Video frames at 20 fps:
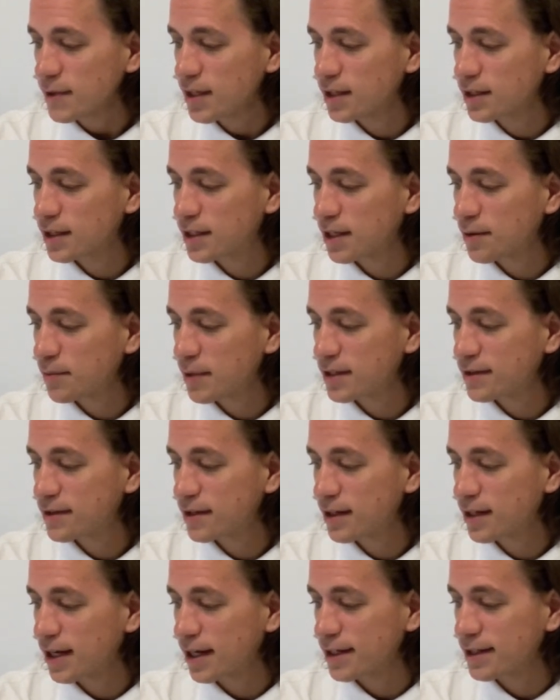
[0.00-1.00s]
que
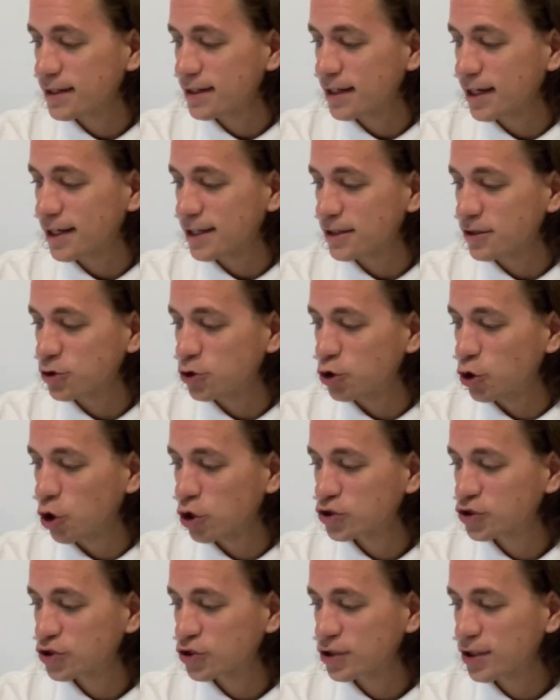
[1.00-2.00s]
mete ahí el
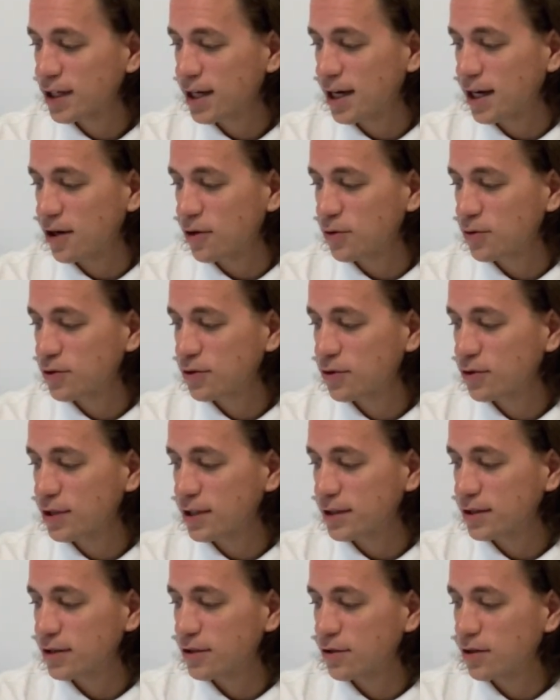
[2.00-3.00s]
2 a 1,
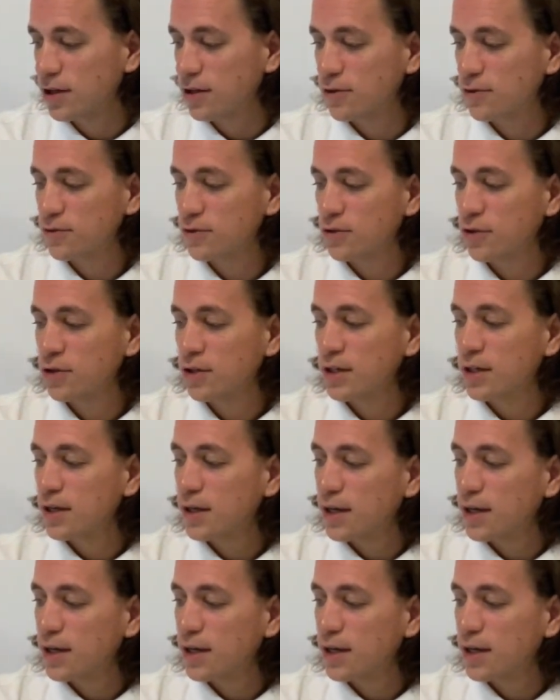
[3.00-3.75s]
el 2 a 1,